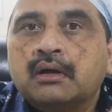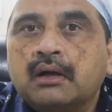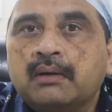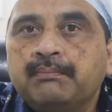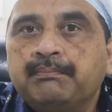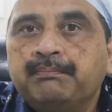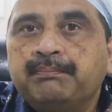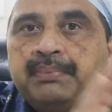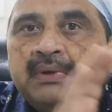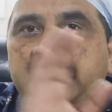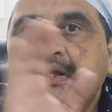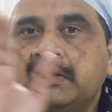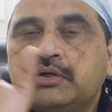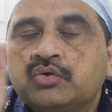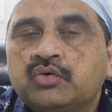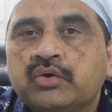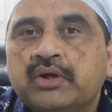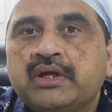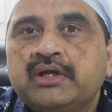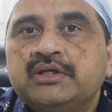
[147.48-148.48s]

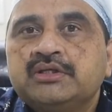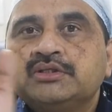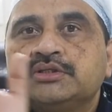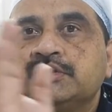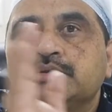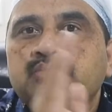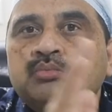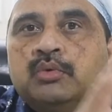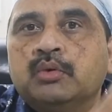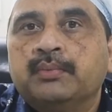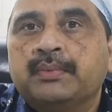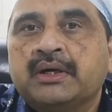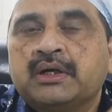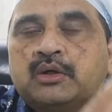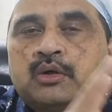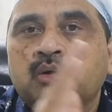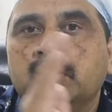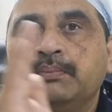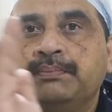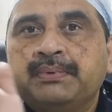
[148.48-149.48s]
కంప్లీట్ రేంజ్
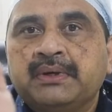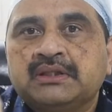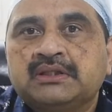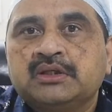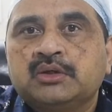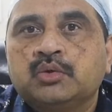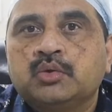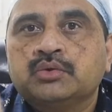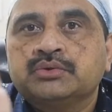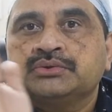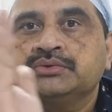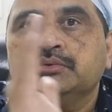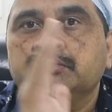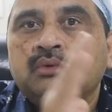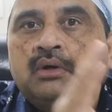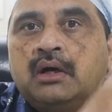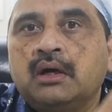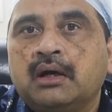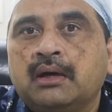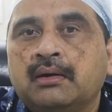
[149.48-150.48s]
మూమెంట్లో ప్రతిరోజు
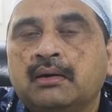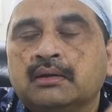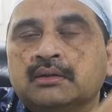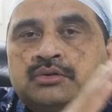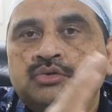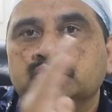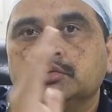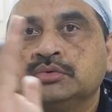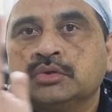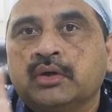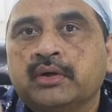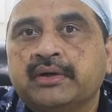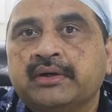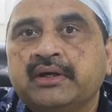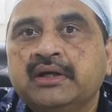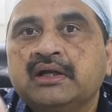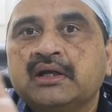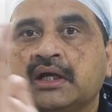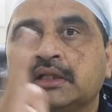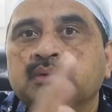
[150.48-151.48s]
ఆ
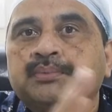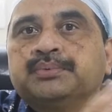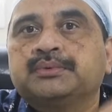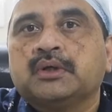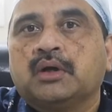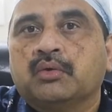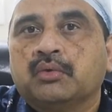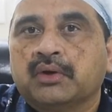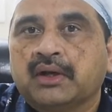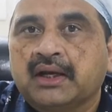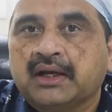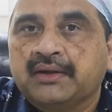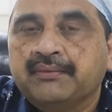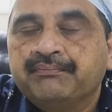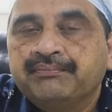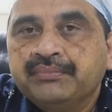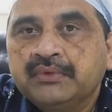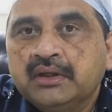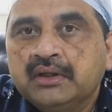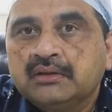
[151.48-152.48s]
జాయింట్ని కదుపుతూ ఉండాలి
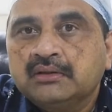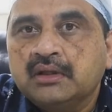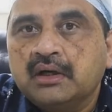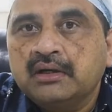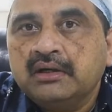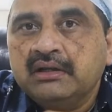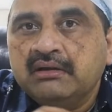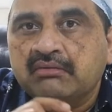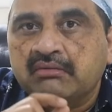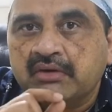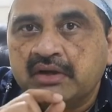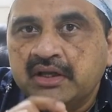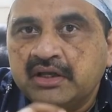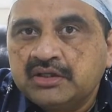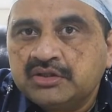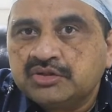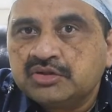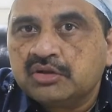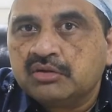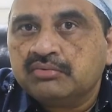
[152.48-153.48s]
దాన్ని
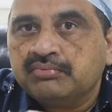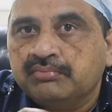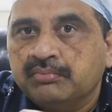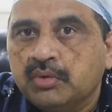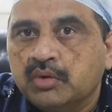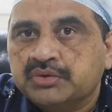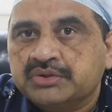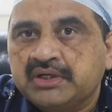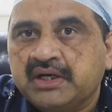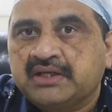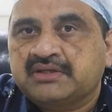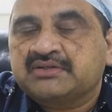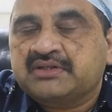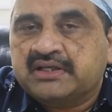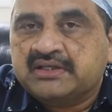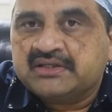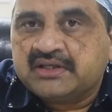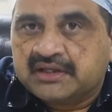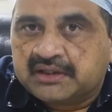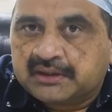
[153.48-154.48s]
రేంజ్ ఆఫ్ మోషన్
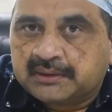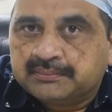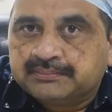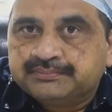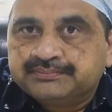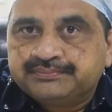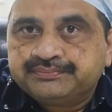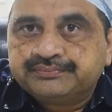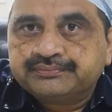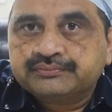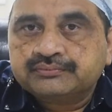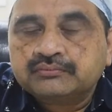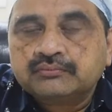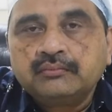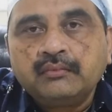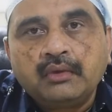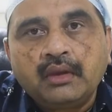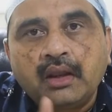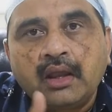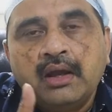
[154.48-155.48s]
ఎక్సర్సైజ్ అంటాం
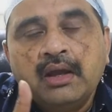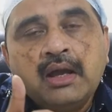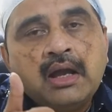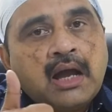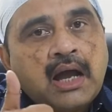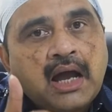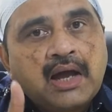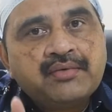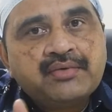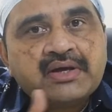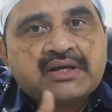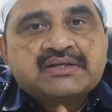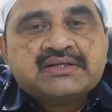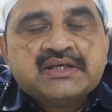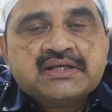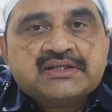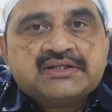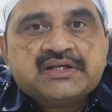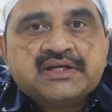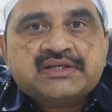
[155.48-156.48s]
అవి
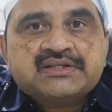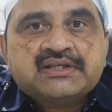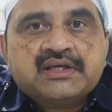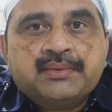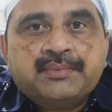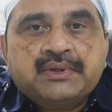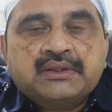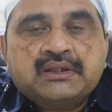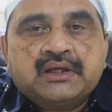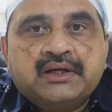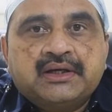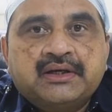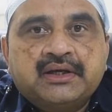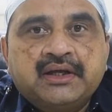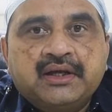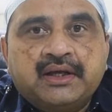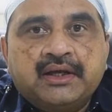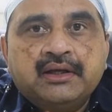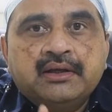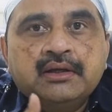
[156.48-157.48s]
ఎక్సర్సైజ్ చేస్తే
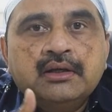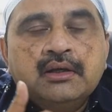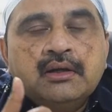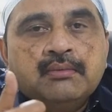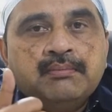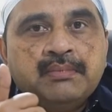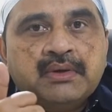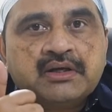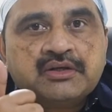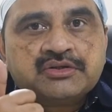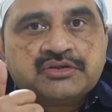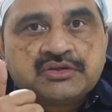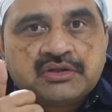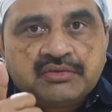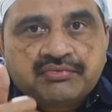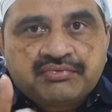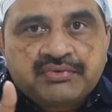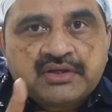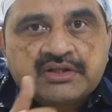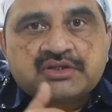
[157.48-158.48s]
అంటే మీకు
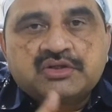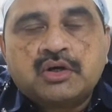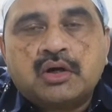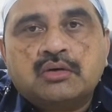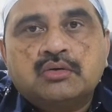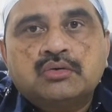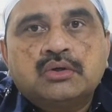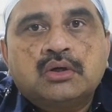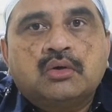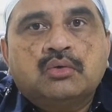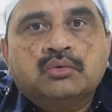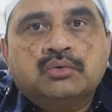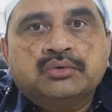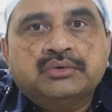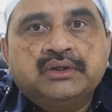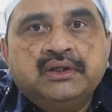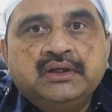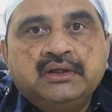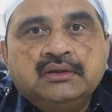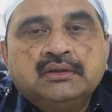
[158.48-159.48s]
స్టిఫ్నెస్ రాకుండా
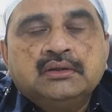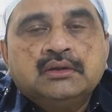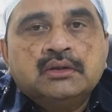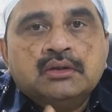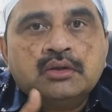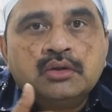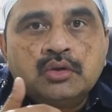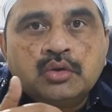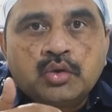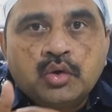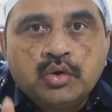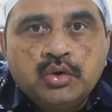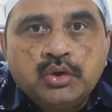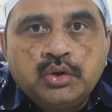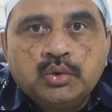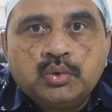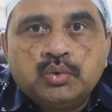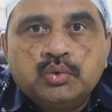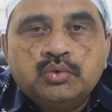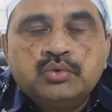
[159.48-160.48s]
ఉంటుంది
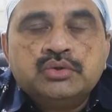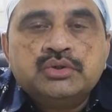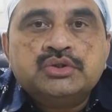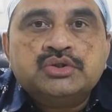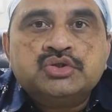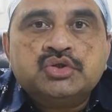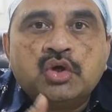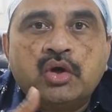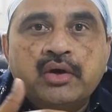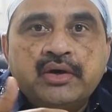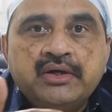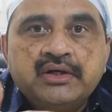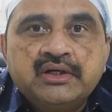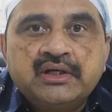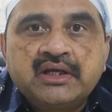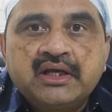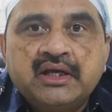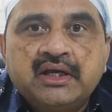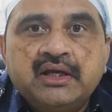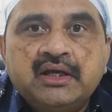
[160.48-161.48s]
రెండు
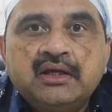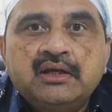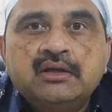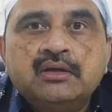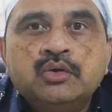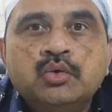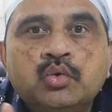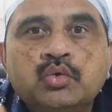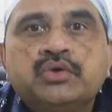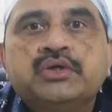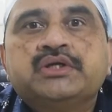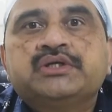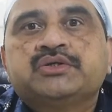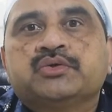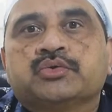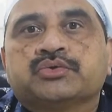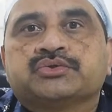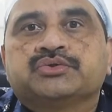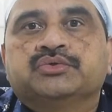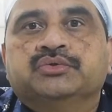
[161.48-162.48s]
జాయింట్కి
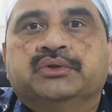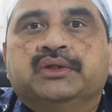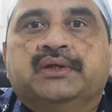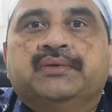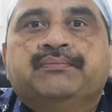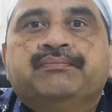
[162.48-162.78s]
న్యూట్రిషన్ వస్తుంది